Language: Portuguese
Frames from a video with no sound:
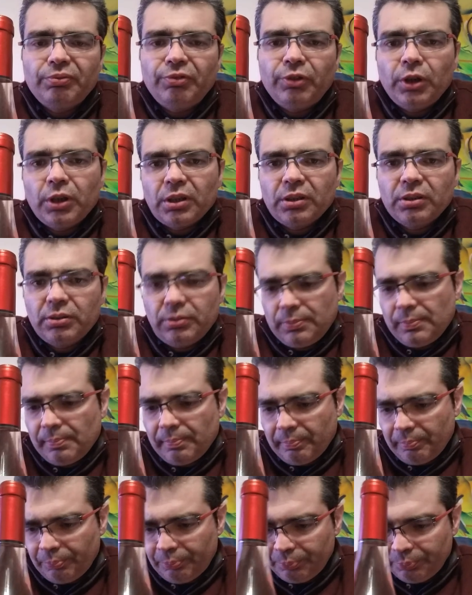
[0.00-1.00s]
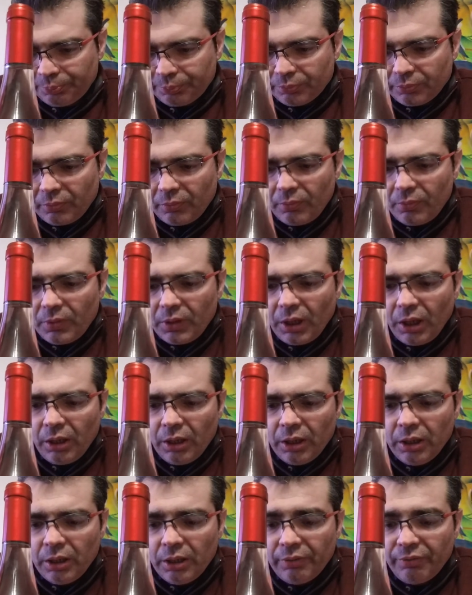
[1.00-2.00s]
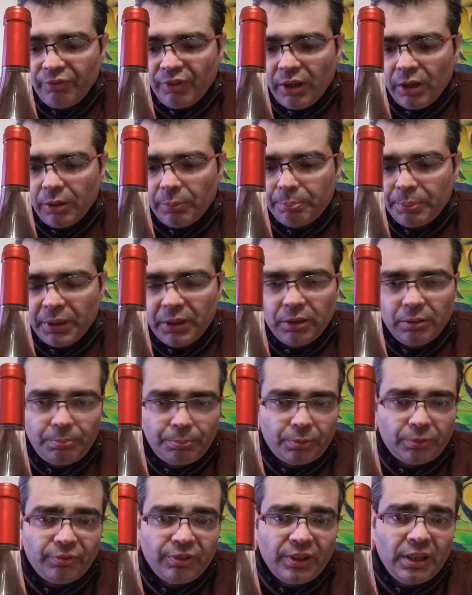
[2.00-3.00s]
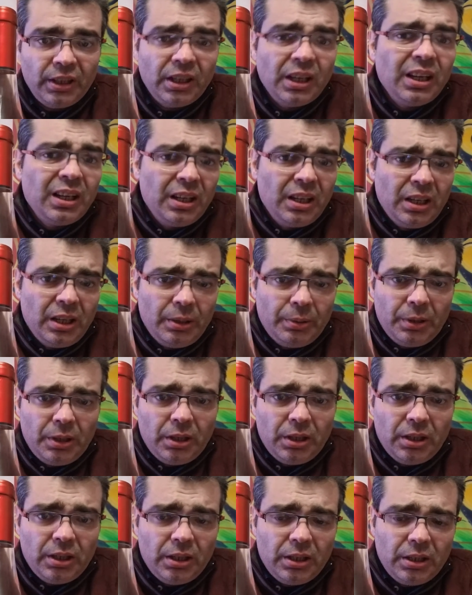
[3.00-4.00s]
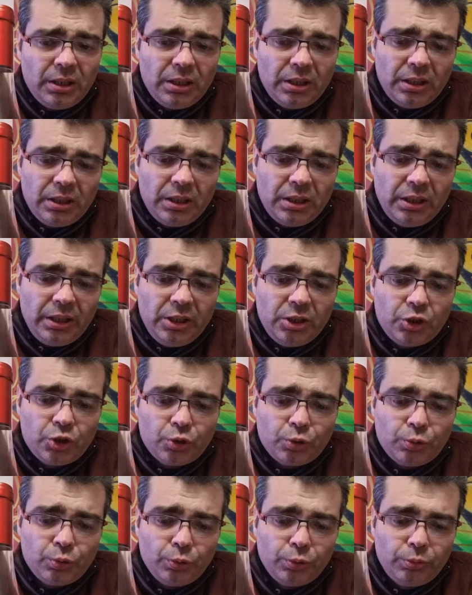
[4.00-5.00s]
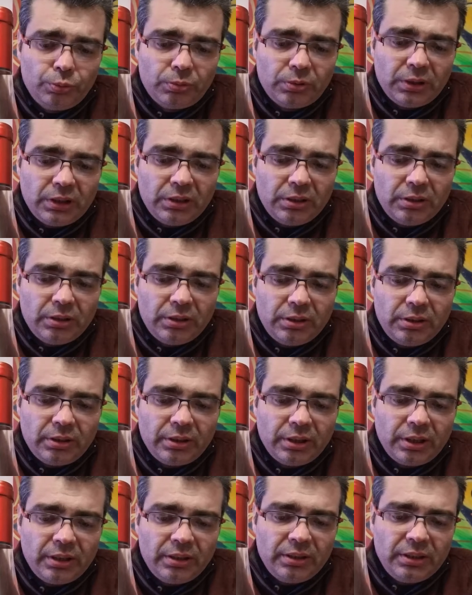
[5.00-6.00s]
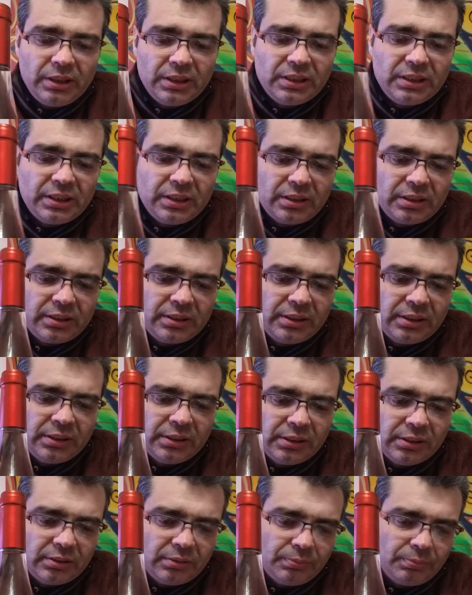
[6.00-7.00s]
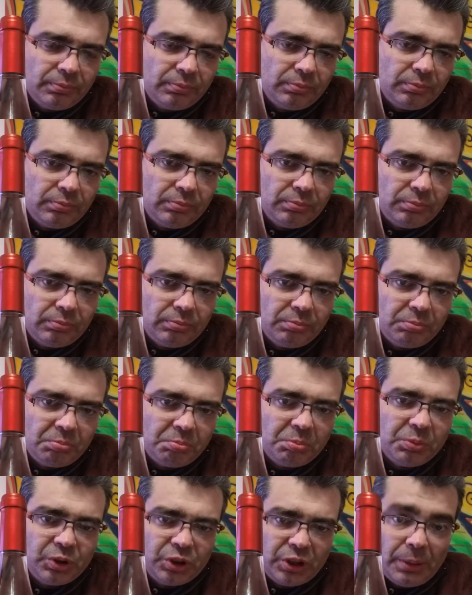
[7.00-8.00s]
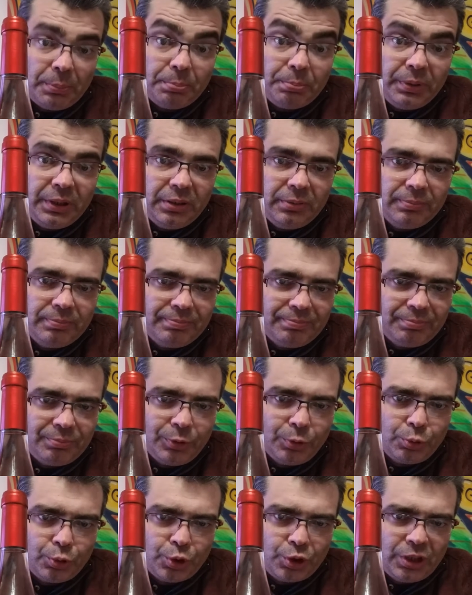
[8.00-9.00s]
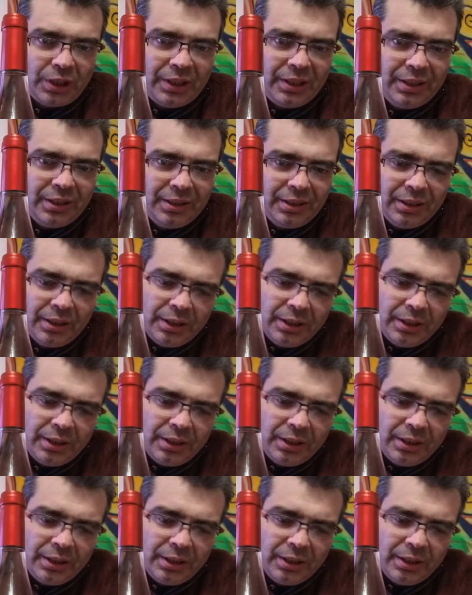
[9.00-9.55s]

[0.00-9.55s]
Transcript: forte, uh, vale a pena provar. Uh, isto tudo que, uh, querendo dizer que já bebi, gostei,